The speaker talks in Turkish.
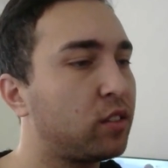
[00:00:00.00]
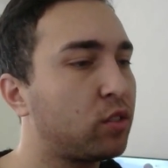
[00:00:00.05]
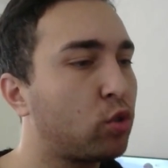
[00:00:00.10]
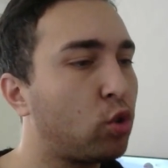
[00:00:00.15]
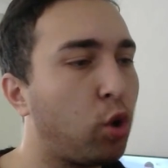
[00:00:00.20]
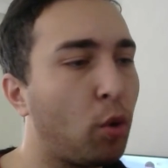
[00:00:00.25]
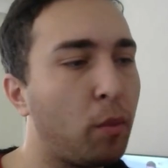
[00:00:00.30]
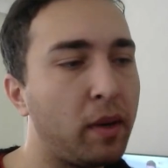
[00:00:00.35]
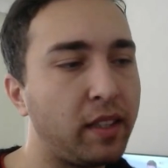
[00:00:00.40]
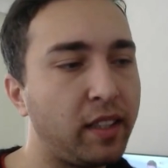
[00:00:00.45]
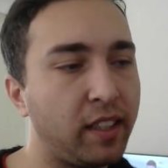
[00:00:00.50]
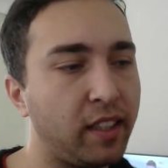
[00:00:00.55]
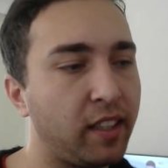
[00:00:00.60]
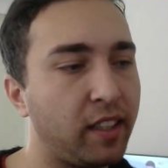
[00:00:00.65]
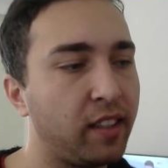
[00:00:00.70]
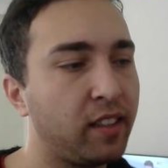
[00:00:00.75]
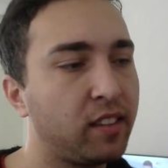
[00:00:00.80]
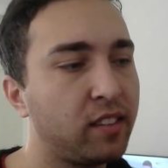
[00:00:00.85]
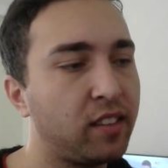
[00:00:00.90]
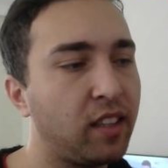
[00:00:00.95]

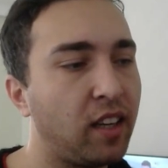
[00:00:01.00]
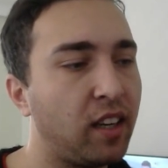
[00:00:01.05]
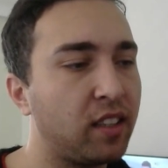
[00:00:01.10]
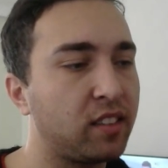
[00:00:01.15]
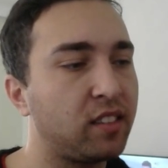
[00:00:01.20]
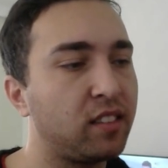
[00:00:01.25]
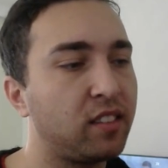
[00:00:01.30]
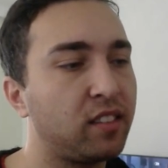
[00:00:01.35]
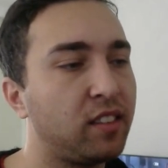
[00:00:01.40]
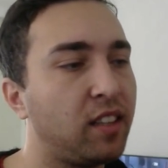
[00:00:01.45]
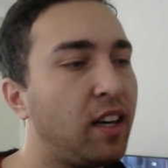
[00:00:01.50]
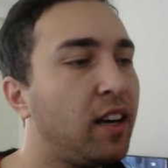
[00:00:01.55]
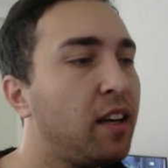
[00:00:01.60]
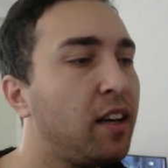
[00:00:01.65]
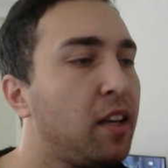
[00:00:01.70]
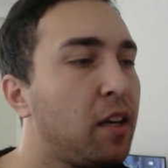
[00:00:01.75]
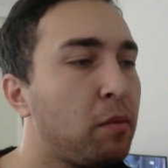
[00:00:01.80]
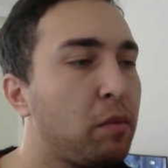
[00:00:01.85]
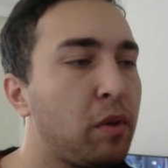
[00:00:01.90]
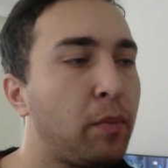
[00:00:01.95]
komedi tarzında
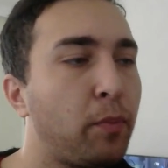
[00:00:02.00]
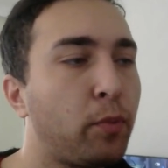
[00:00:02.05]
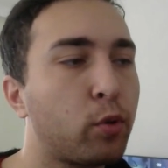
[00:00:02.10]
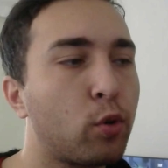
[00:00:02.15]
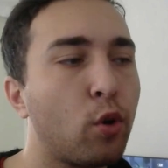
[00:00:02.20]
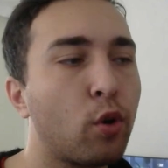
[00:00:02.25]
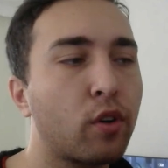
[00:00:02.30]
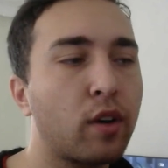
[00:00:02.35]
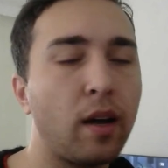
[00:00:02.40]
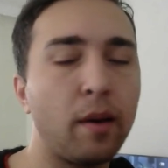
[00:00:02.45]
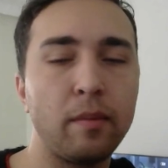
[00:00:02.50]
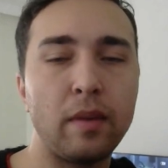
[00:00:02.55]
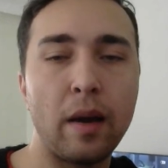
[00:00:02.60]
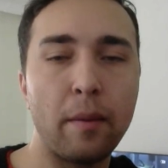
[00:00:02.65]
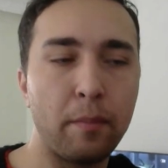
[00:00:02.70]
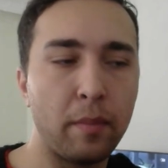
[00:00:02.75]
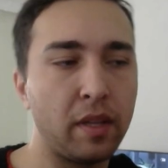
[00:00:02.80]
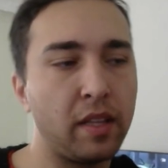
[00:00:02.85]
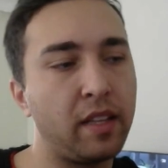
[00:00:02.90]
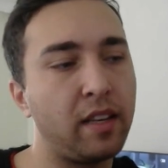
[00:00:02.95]
bir program
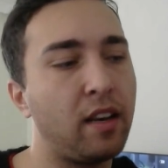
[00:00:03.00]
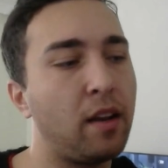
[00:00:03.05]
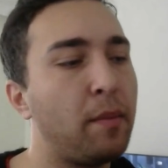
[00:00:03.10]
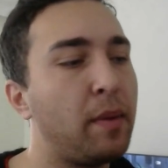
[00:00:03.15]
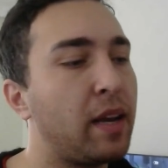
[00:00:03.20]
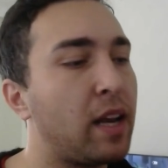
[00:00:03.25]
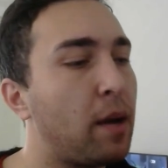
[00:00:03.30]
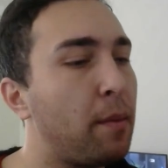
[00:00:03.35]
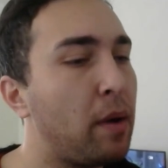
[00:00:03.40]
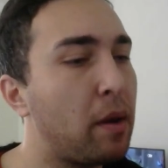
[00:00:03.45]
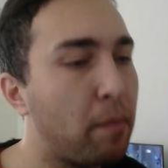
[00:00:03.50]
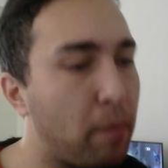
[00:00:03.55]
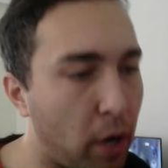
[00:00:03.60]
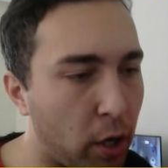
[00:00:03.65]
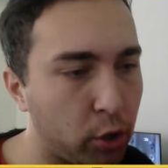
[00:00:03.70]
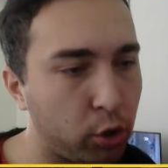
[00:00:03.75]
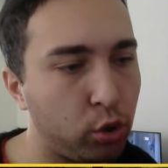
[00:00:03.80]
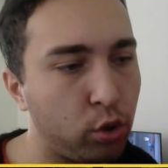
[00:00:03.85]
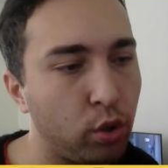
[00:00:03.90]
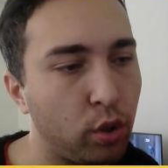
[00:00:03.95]
yapmalarıyla beraber
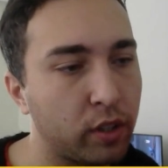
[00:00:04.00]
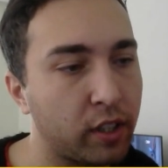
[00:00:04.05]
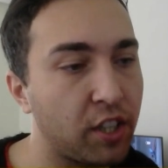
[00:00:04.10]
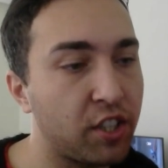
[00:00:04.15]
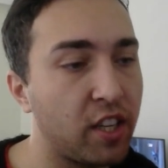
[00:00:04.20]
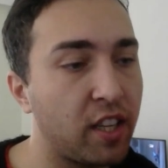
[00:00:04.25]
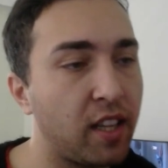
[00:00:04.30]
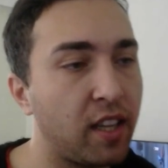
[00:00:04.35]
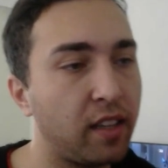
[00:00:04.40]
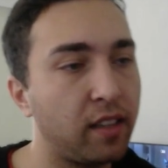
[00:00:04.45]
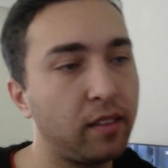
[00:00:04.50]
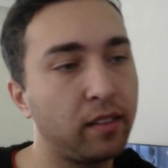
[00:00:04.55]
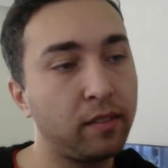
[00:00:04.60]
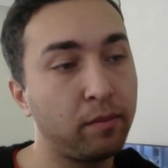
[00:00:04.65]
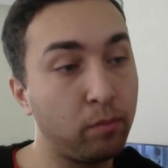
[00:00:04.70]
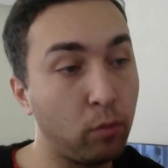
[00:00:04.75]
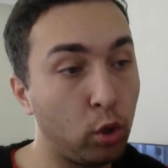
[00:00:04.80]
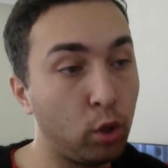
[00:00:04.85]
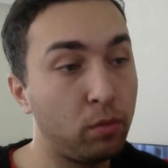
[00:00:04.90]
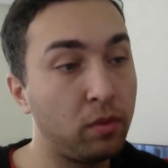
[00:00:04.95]
başlıyor. Geçen
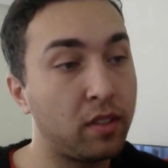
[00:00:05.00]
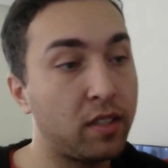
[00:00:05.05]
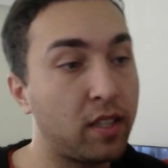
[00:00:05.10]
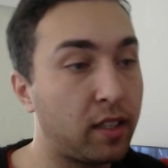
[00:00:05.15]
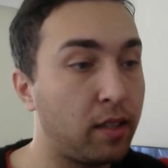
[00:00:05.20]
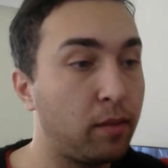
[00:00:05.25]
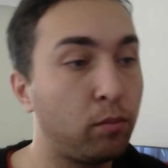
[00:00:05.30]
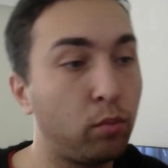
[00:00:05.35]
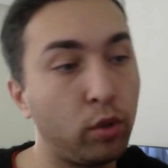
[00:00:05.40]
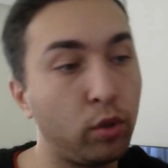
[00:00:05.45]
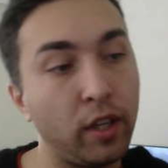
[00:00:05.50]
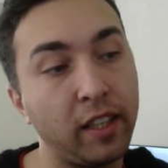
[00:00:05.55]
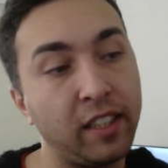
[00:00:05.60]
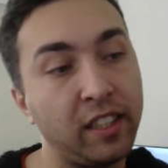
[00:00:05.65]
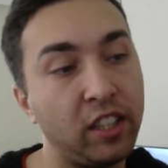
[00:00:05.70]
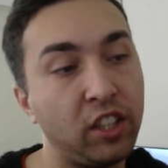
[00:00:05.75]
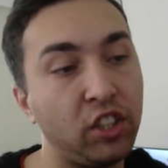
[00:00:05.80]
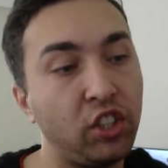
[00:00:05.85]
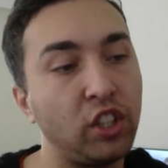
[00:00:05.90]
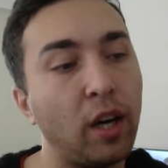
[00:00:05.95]
bölümde zaten buraya
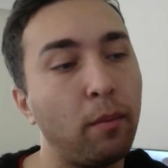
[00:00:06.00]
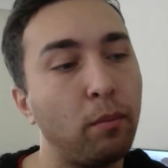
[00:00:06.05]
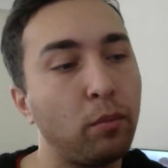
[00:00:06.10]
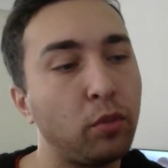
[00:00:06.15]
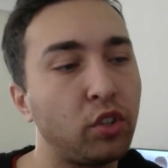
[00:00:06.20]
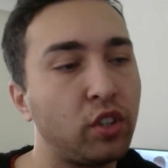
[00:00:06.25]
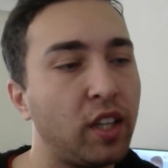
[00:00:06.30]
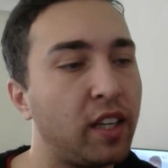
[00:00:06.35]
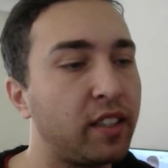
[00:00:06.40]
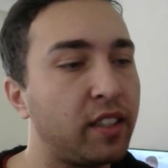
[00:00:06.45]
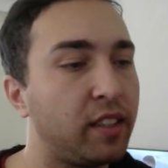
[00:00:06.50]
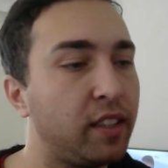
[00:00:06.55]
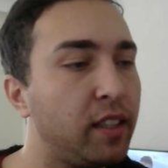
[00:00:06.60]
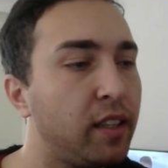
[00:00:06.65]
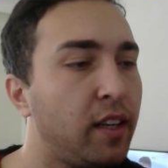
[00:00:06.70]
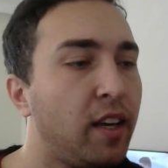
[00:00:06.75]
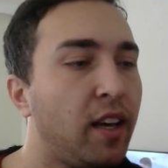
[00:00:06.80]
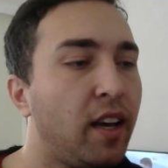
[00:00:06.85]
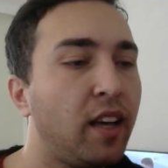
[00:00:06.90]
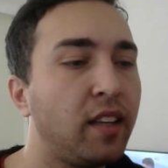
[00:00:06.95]
giriş yapmışlardı.
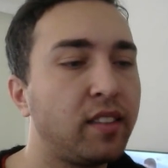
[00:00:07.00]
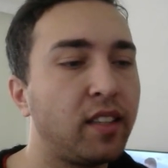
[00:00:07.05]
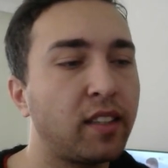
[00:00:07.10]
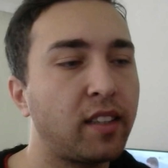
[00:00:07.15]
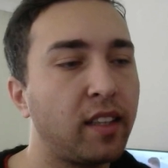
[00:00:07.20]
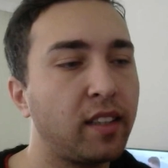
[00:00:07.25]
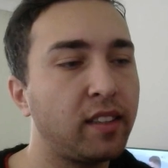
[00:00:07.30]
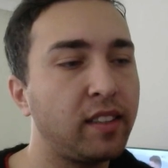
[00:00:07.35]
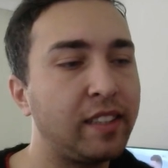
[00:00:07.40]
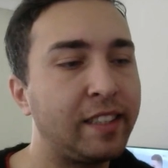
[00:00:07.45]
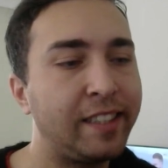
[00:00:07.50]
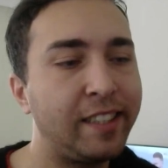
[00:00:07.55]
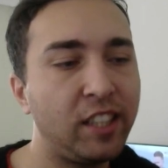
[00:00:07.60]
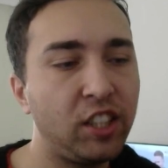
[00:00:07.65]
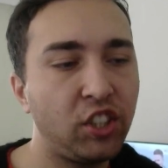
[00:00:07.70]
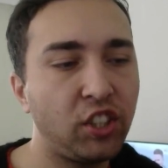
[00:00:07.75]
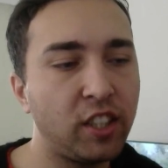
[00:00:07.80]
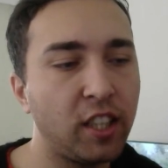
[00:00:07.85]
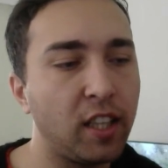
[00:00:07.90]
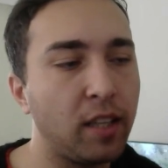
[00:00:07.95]
Zaten
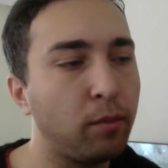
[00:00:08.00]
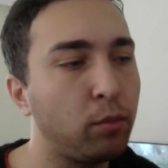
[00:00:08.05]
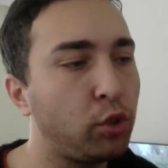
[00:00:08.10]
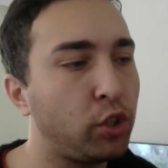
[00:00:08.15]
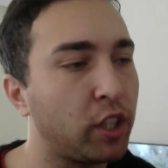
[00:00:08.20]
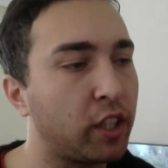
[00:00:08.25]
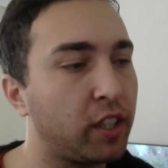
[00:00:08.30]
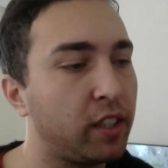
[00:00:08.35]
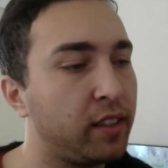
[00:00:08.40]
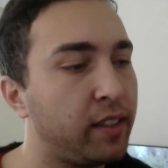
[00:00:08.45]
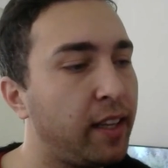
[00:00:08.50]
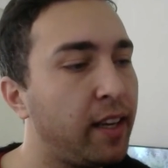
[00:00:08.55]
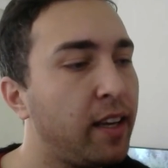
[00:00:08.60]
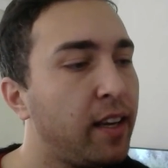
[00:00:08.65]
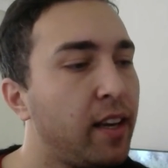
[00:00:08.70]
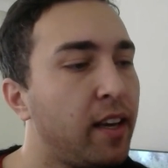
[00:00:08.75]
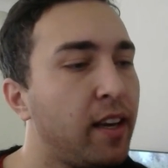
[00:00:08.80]
girişte de bu şekilde